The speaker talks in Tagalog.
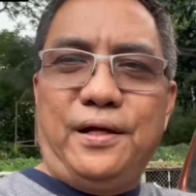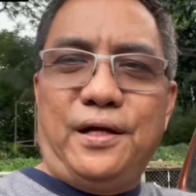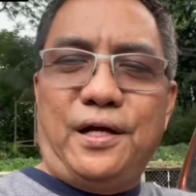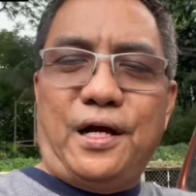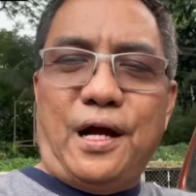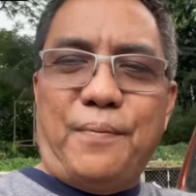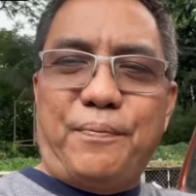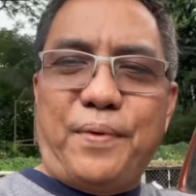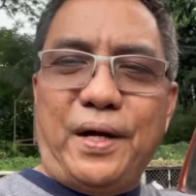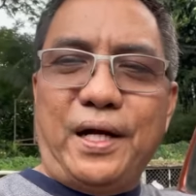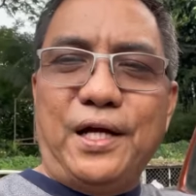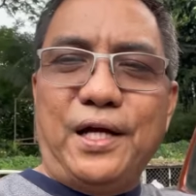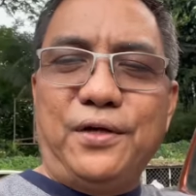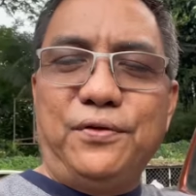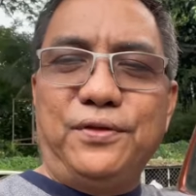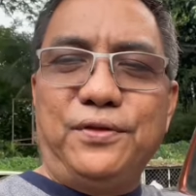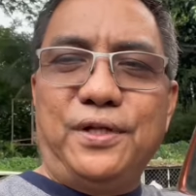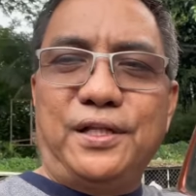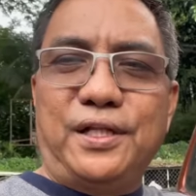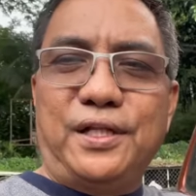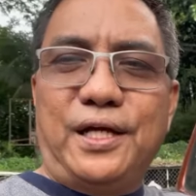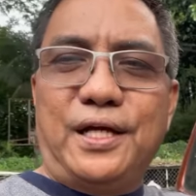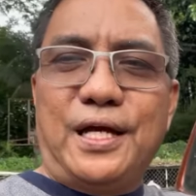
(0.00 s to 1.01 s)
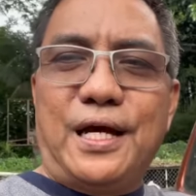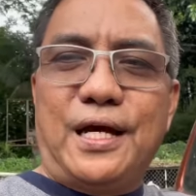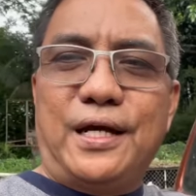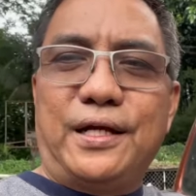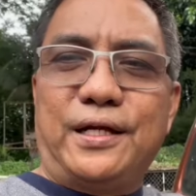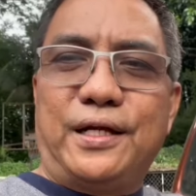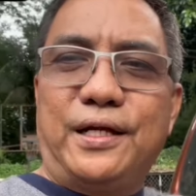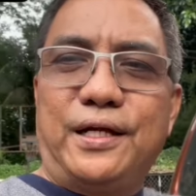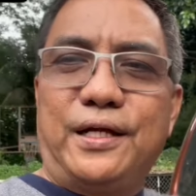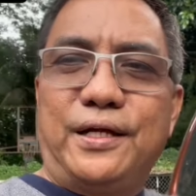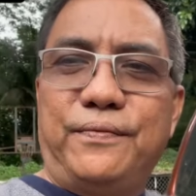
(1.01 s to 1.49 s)
Kapag ganun nang
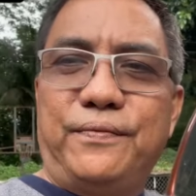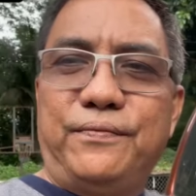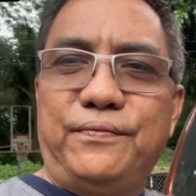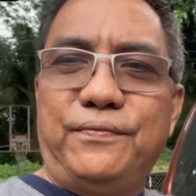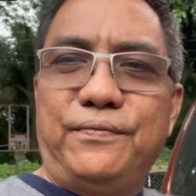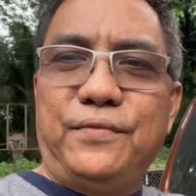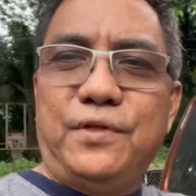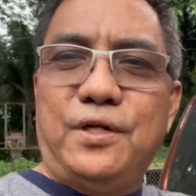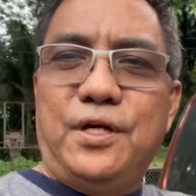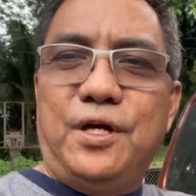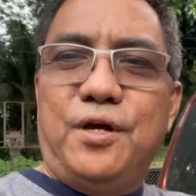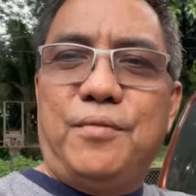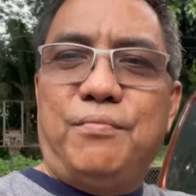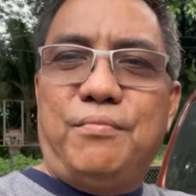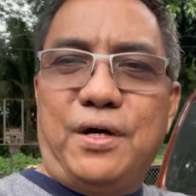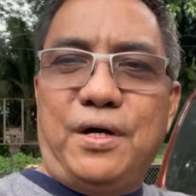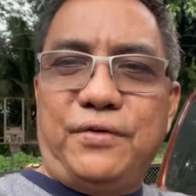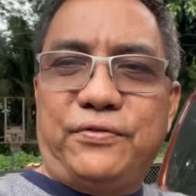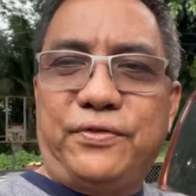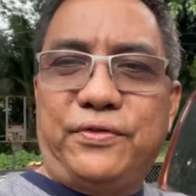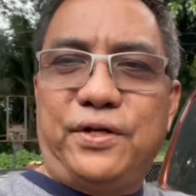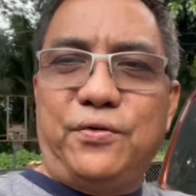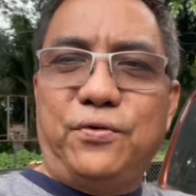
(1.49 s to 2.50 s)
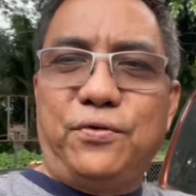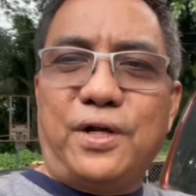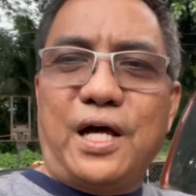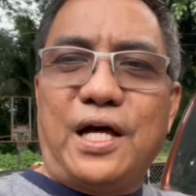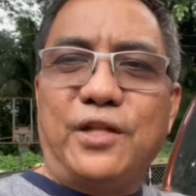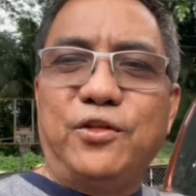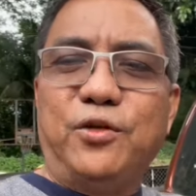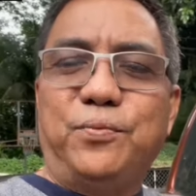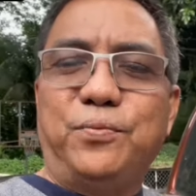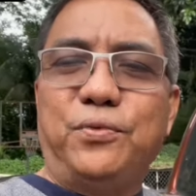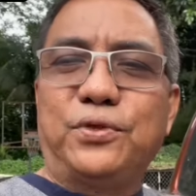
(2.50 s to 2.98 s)
nangyari, mas
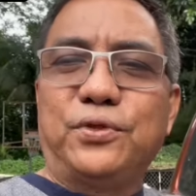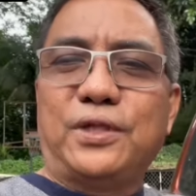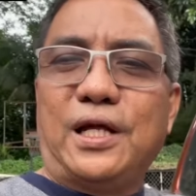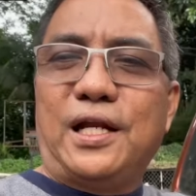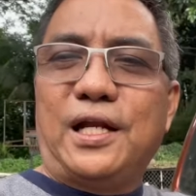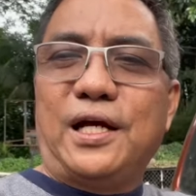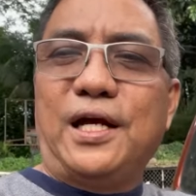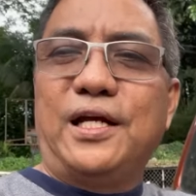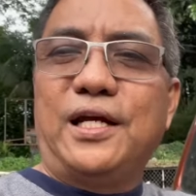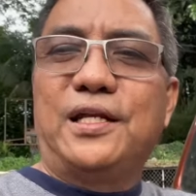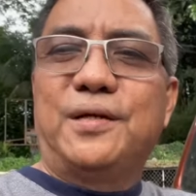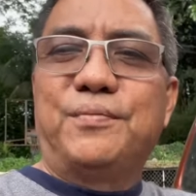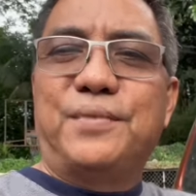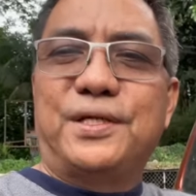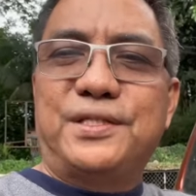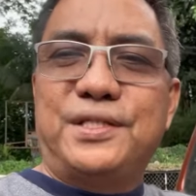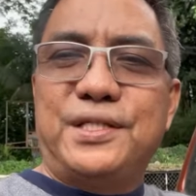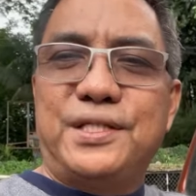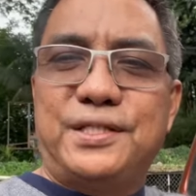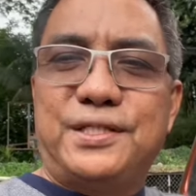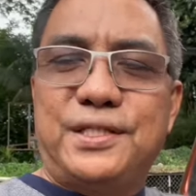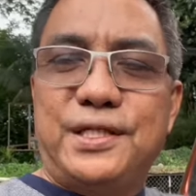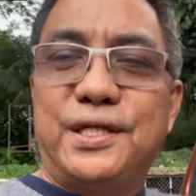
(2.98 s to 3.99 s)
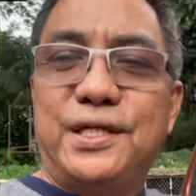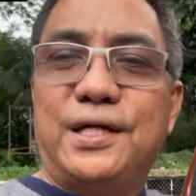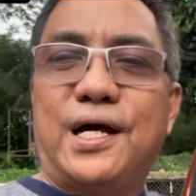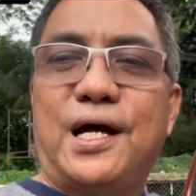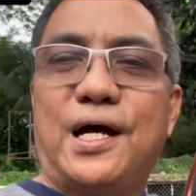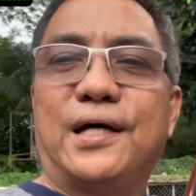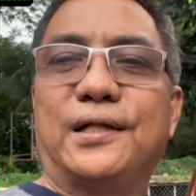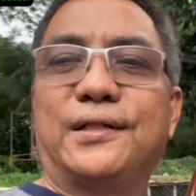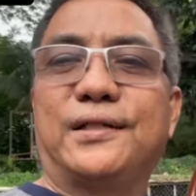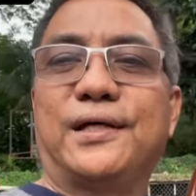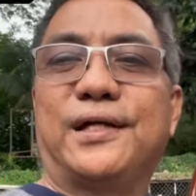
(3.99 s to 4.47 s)
sigurado po talaga na
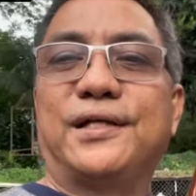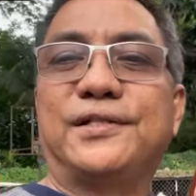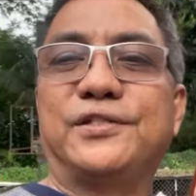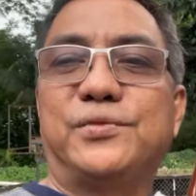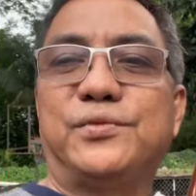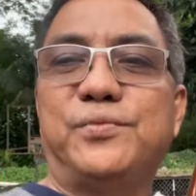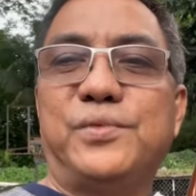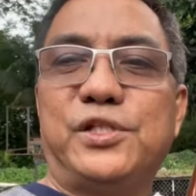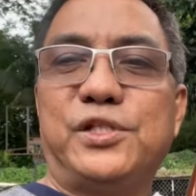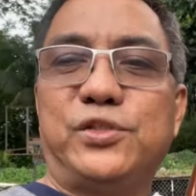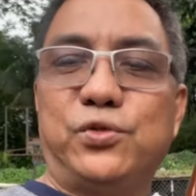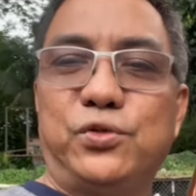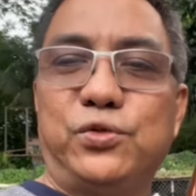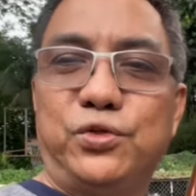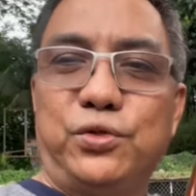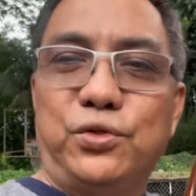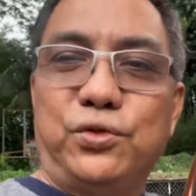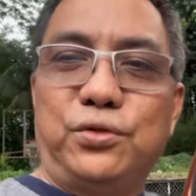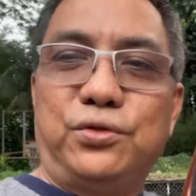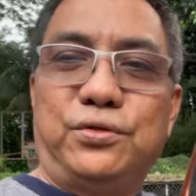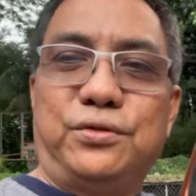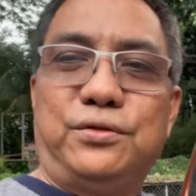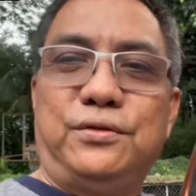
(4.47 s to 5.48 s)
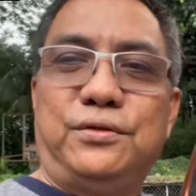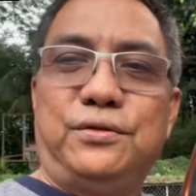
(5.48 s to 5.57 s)
masisira ang transmission nyo.